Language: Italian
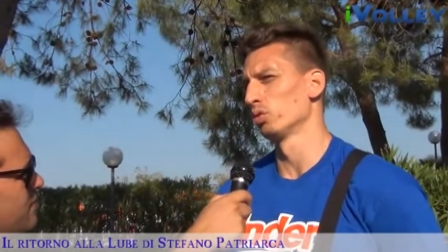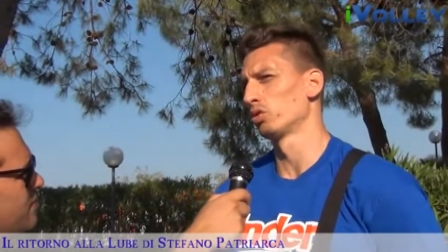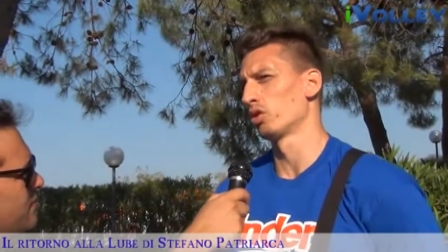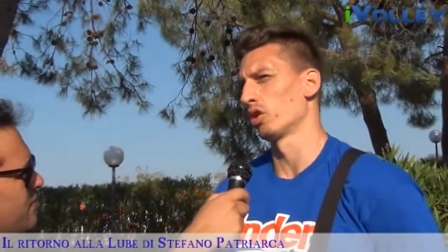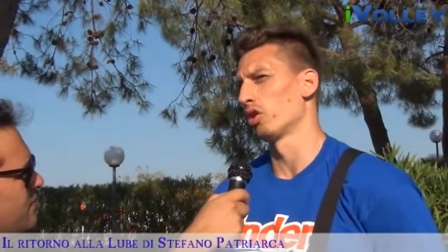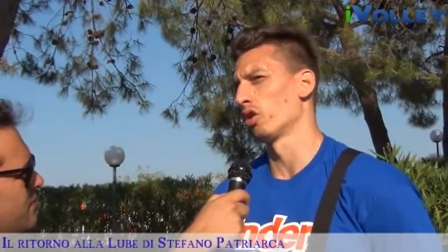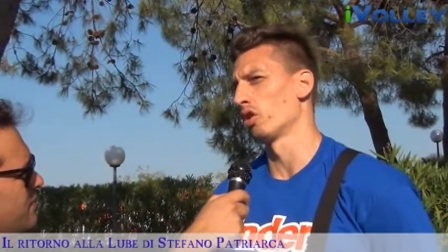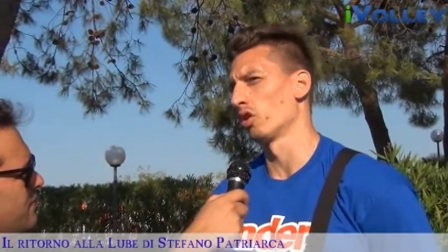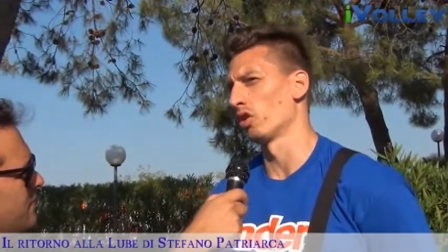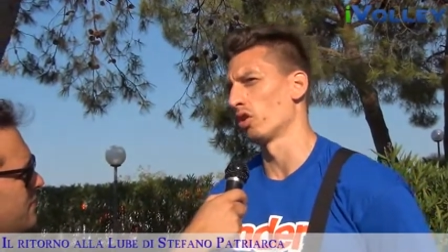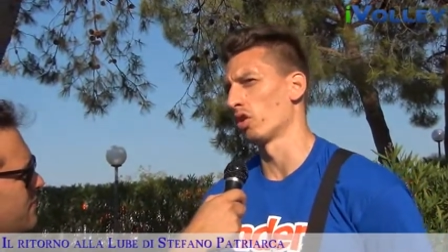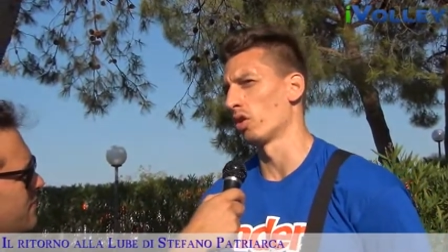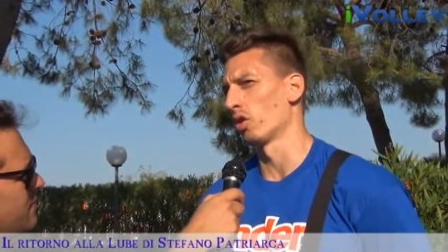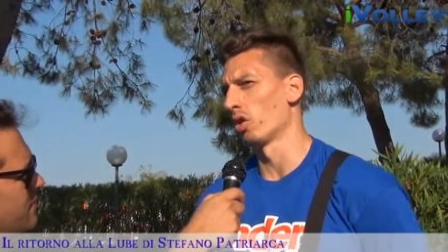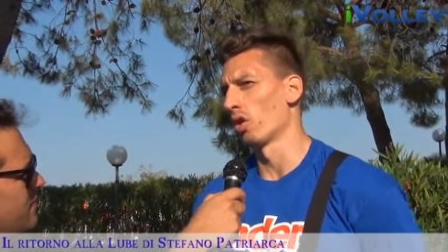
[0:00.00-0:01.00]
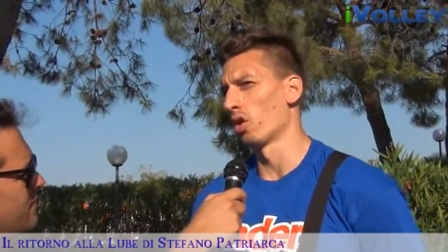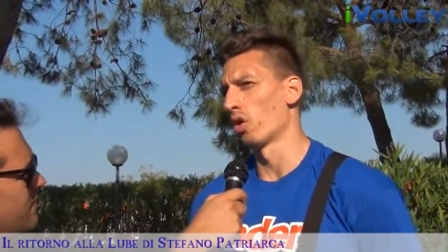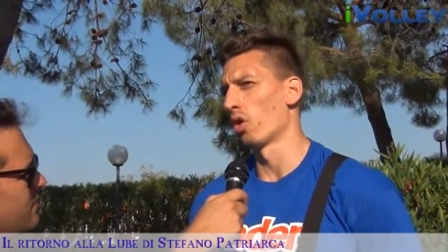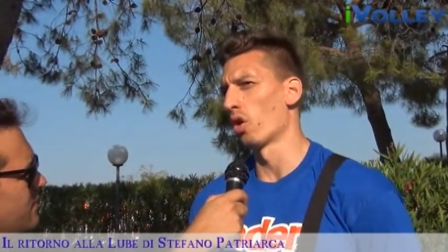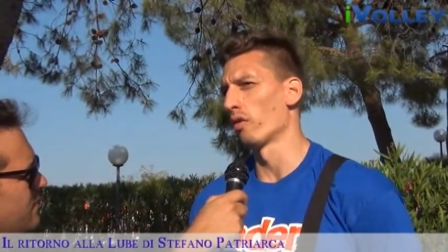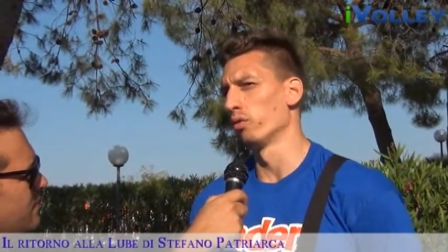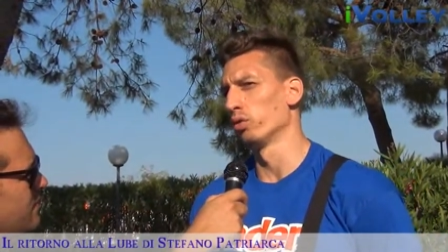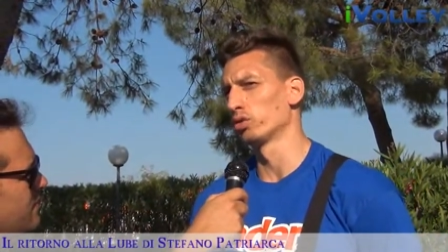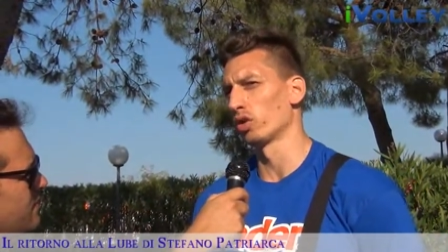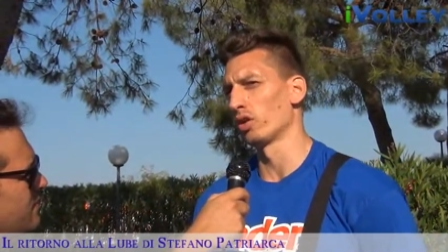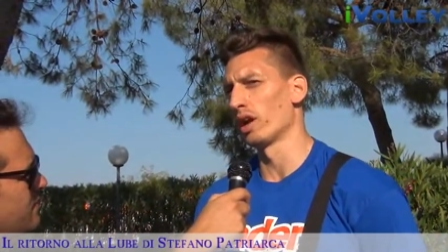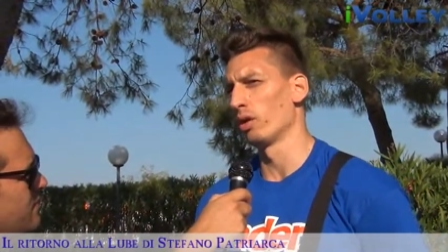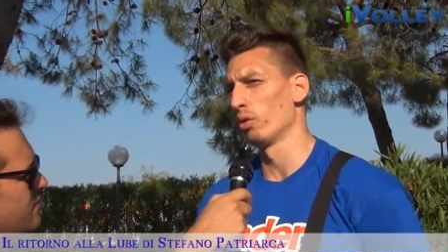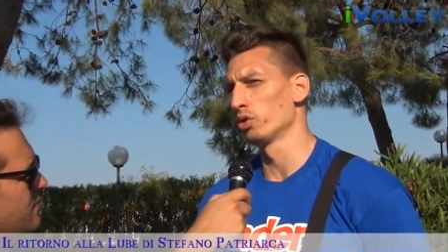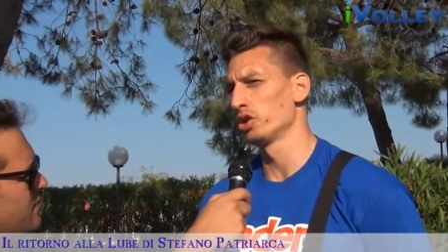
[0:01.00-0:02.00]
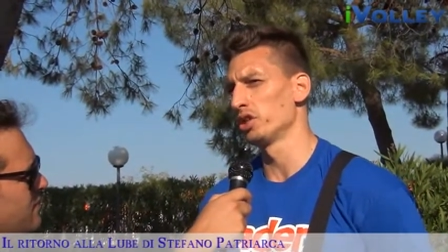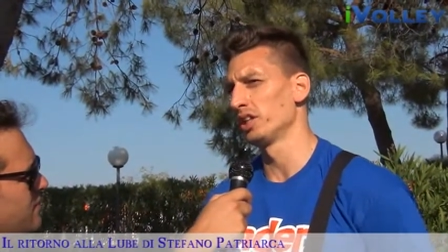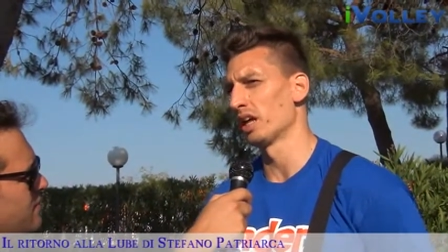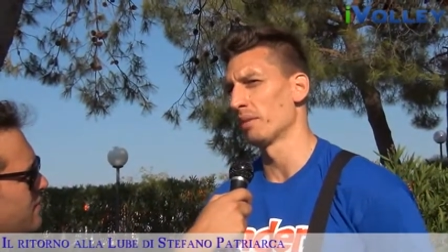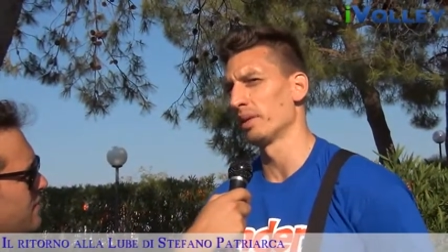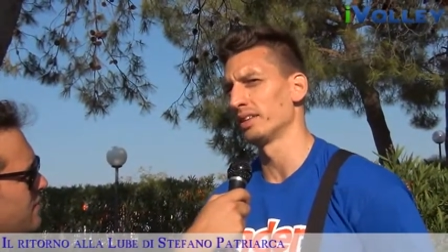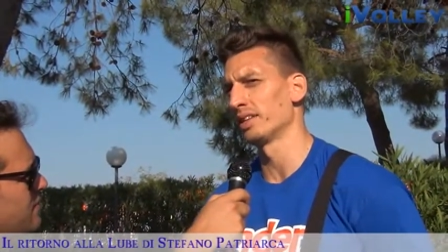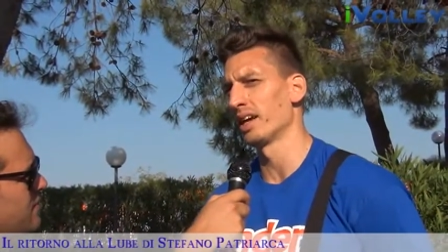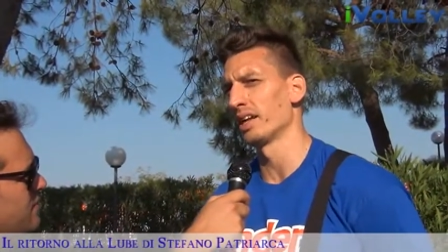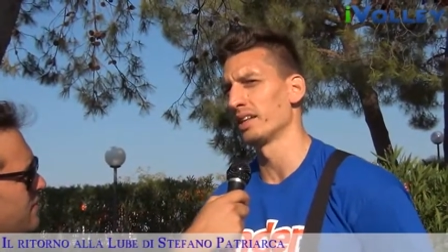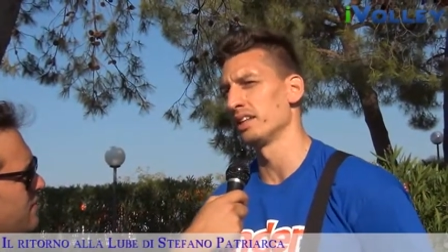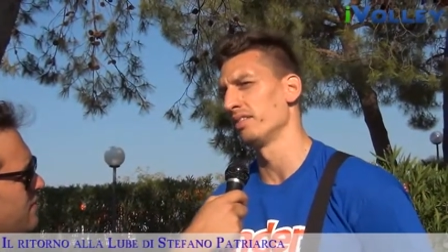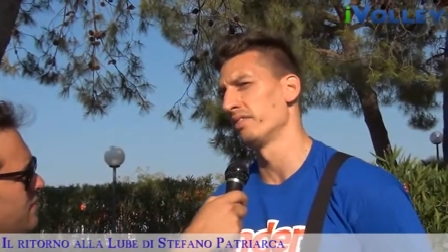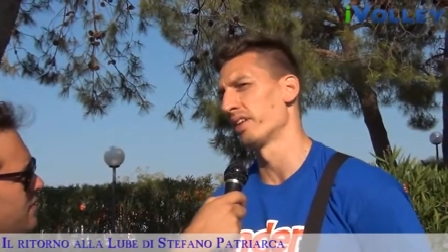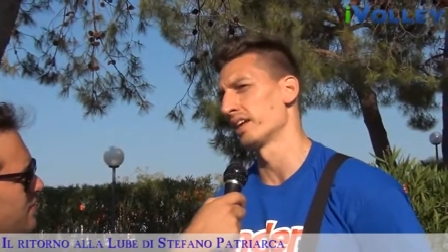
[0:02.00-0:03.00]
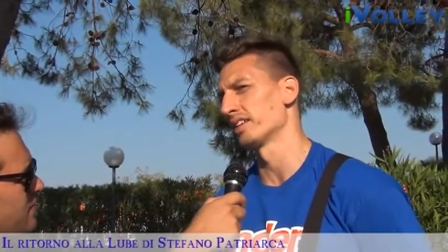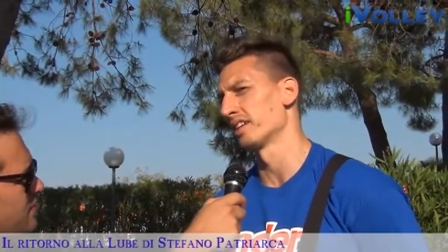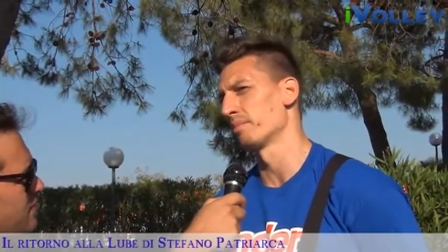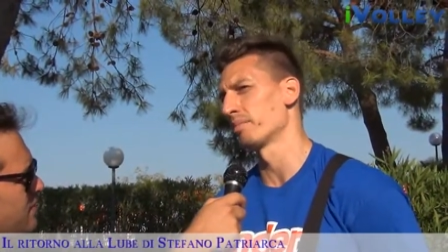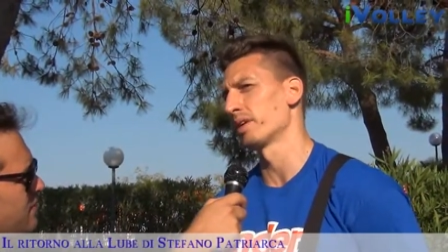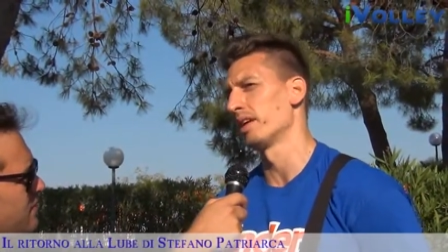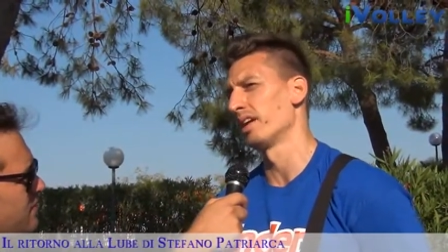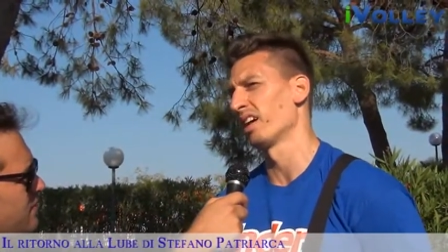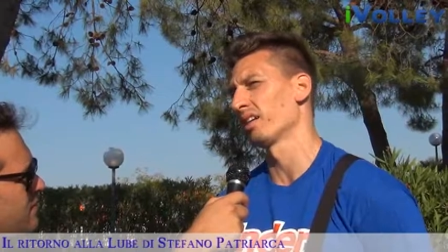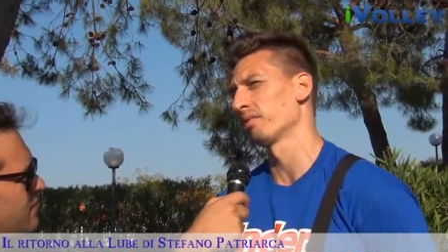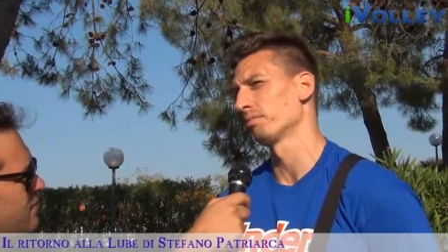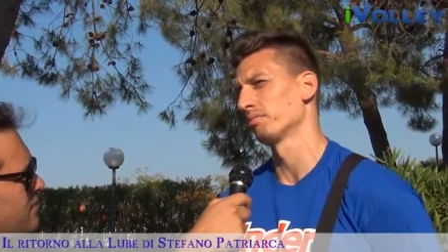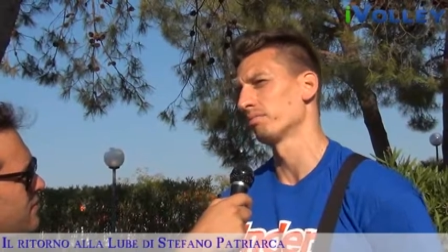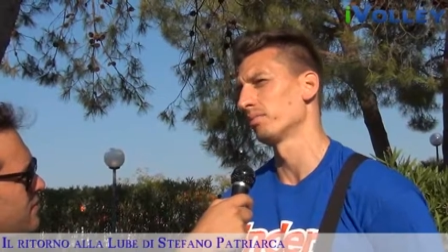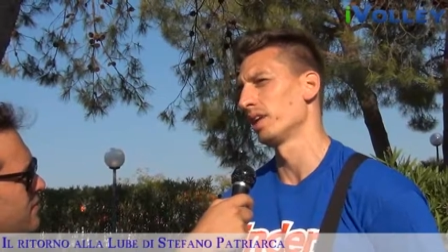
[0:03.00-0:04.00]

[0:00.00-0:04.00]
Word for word: tutto, ho avuto la lucidità mentale di fare sempre le,